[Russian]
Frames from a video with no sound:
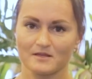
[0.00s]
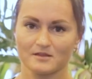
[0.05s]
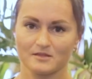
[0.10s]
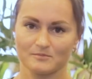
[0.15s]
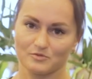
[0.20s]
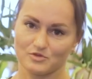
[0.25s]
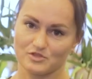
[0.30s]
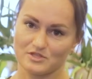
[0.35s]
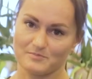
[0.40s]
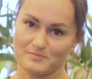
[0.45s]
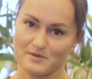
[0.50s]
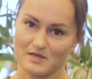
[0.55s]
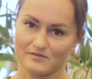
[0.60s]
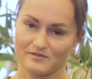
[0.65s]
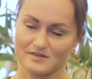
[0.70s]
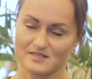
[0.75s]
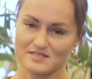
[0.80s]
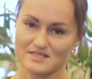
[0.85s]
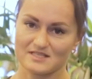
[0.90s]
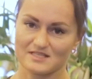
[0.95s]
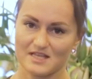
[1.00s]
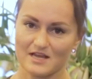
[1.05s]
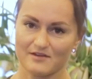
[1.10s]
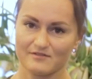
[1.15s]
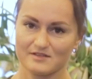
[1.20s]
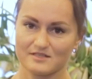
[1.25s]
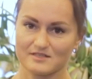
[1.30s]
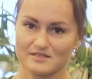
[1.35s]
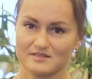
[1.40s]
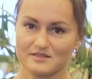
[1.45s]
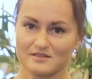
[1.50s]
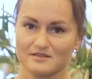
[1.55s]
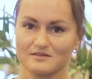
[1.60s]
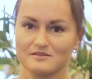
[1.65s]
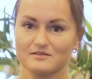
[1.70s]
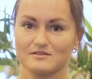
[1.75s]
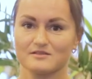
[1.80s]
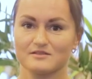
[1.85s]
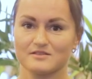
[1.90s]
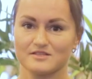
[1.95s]
нам нужно первое составить э,
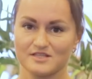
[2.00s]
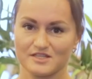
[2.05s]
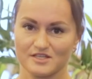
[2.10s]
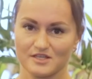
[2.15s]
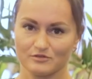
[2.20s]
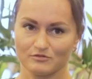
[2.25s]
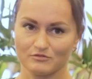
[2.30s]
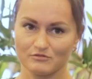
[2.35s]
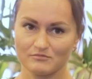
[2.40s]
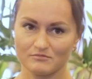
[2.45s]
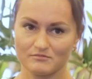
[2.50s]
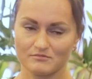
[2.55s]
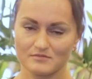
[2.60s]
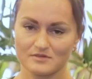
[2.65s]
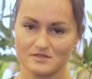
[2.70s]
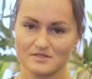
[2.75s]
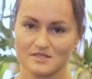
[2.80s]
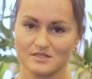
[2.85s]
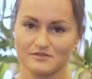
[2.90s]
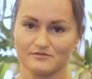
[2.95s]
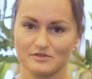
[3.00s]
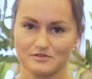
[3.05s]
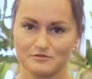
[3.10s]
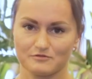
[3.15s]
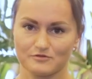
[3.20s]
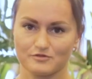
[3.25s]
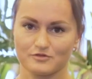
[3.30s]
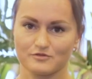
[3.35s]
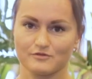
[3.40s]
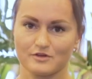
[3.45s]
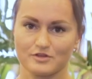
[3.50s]
диету, соответствующую